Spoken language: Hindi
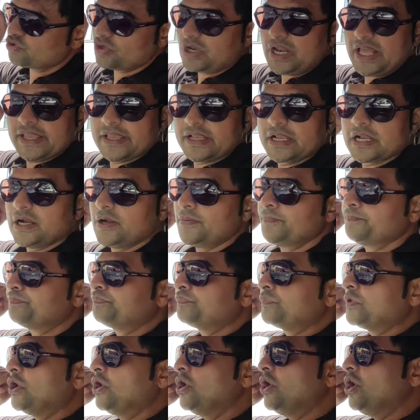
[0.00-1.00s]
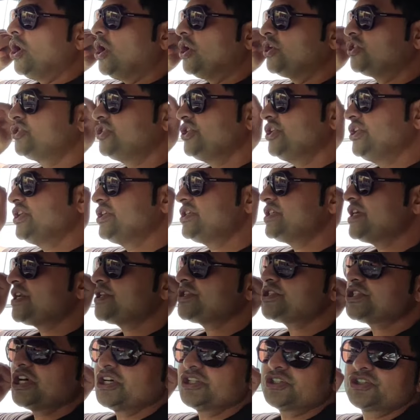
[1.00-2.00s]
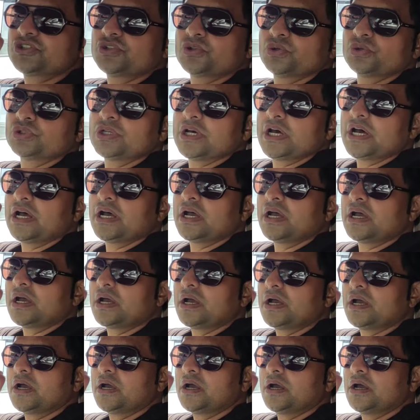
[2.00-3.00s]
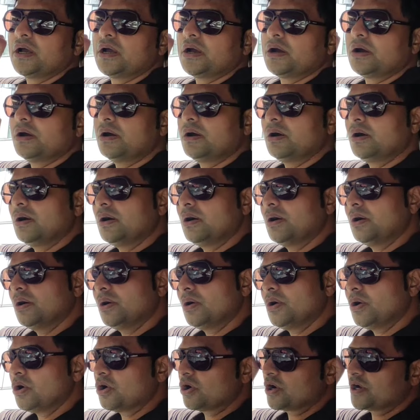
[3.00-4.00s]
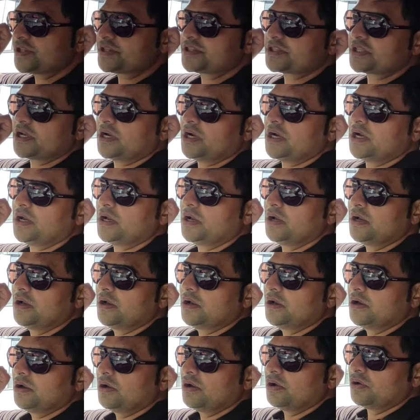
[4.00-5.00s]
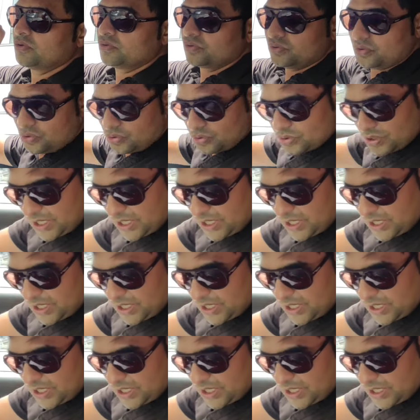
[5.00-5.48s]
जुलाई का और 3,700 था अगस्त का तो